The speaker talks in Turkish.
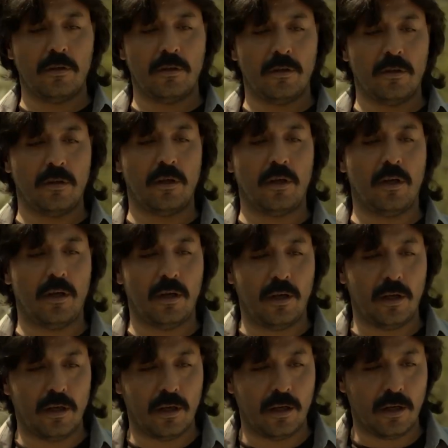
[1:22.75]
yok. Ha.
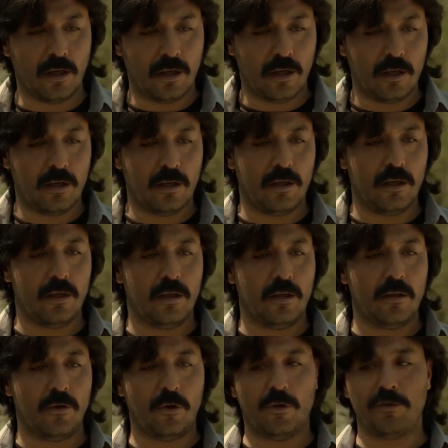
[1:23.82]

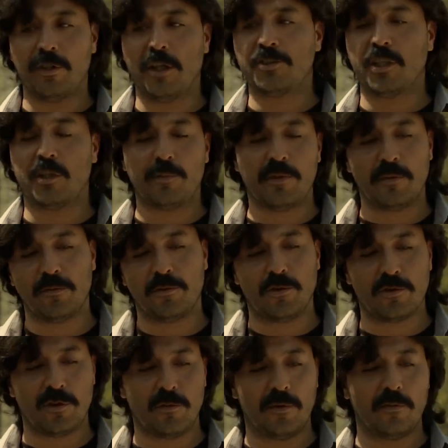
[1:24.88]
Ondan çekip gitmiş o
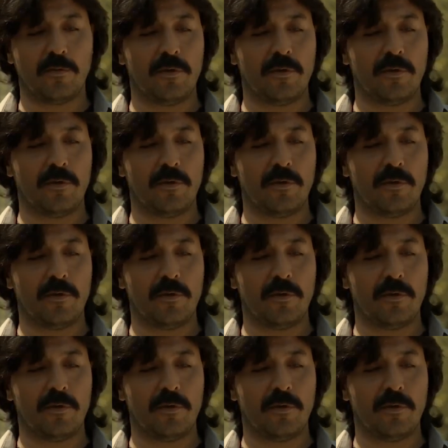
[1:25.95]
zaman